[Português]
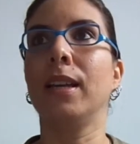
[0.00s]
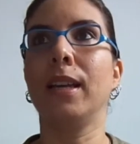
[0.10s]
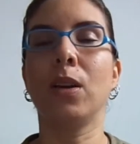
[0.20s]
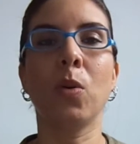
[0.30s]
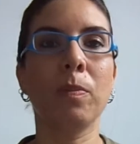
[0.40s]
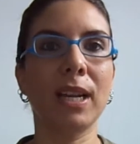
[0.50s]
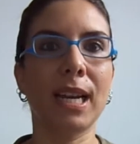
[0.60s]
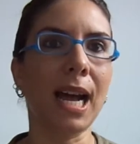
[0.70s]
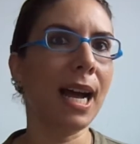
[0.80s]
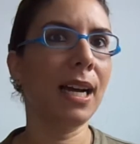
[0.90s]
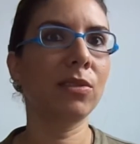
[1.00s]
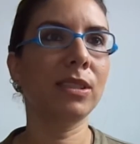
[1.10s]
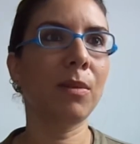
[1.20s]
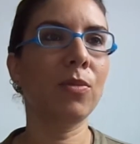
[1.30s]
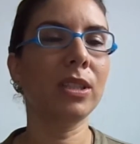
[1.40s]
é,
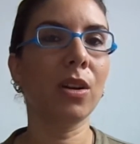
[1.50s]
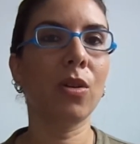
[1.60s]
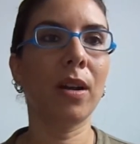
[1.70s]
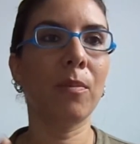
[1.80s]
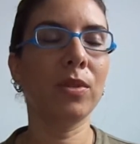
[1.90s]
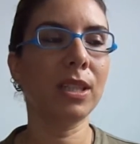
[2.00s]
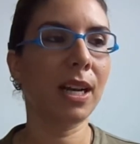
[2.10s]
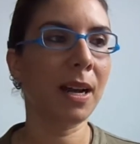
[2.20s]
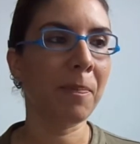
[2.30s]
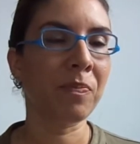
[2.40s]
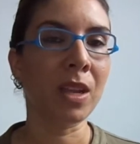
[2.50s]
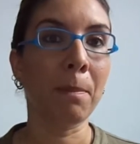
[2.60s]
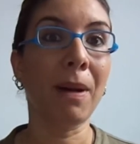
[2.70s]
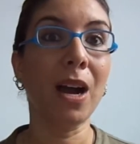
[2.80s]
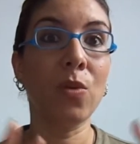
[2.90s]
complicados, há muita, é, muita
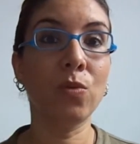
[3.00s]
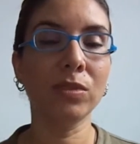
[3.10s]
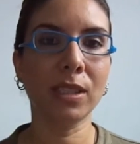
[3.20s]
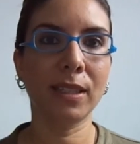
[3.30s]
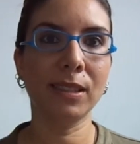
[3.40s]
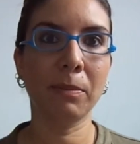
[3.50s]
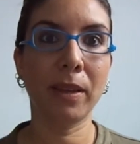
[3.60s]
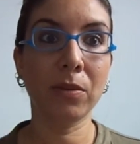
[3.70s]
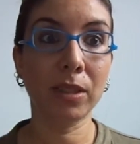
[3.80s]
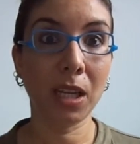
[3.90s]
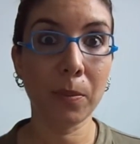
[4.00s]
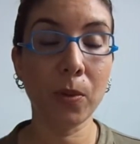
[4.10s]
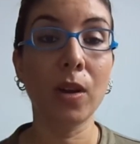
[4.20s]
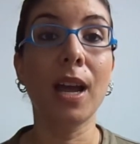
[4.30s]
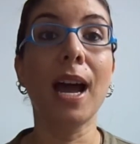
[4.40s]
bagunça nesse meio tempo,